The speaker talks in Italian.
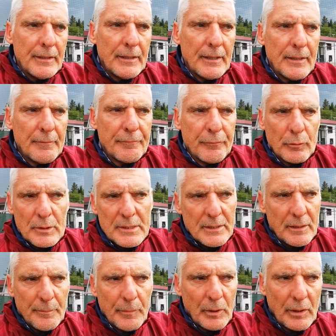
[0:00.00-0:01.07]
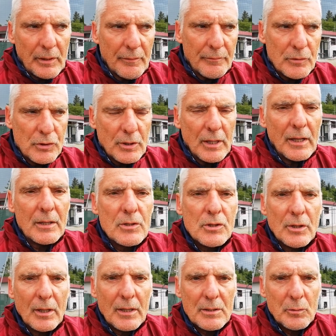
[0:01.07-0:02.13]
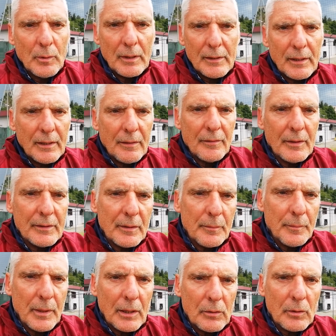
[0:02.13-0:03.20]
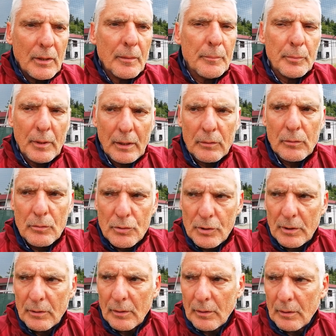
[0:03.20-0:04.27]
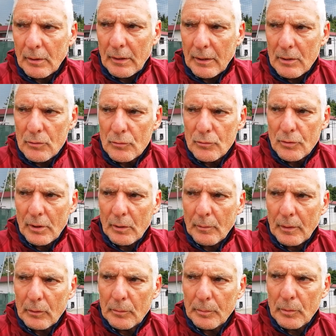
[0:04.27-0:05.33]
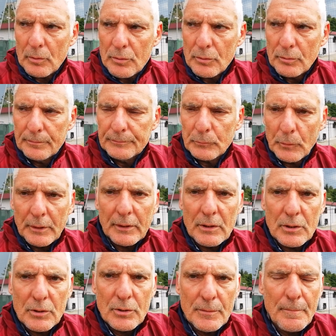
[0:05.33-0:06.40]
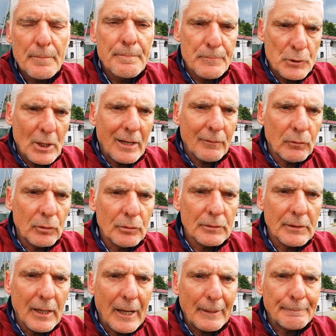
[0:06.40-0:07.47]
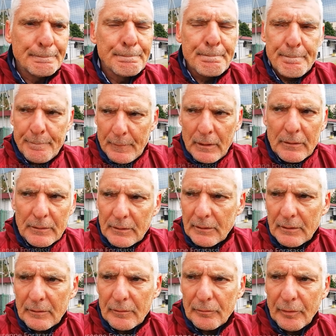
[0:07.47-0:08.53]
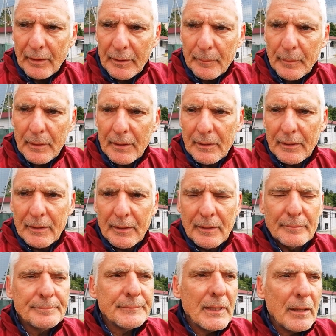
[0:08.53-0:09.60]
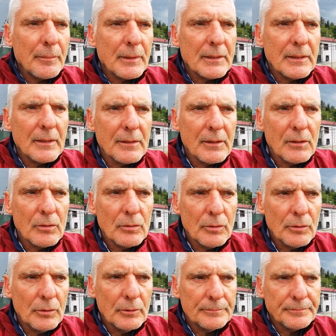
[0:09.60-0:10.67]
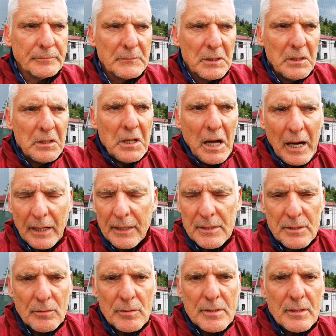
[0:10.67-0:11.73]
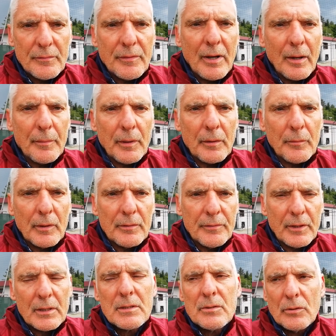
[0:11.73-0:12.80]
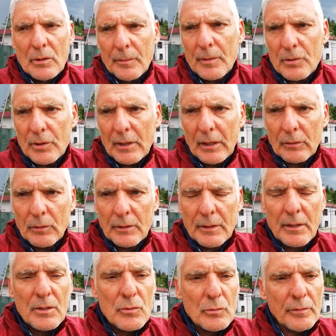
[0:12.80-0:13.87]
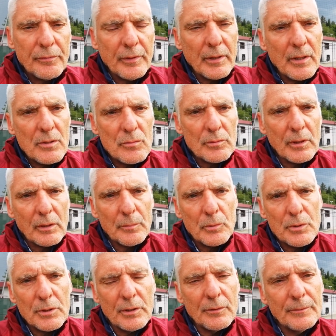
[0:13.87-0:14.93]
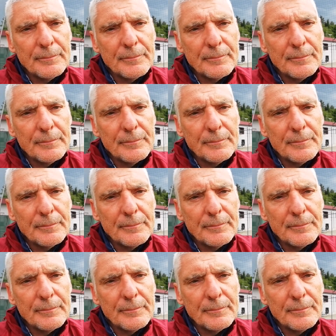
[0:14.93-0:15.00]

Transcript: e forse nemmeno ad avvicinarci alla squadra che aveva terminato il campionato riuscendo a raggiungere il quarto posto quindi bella, c'è la volontà comunque di fare bene nella partita di ritorno, anche se non servirà per la qualificazione, ma cercando di andare su e fare un risultato positivo.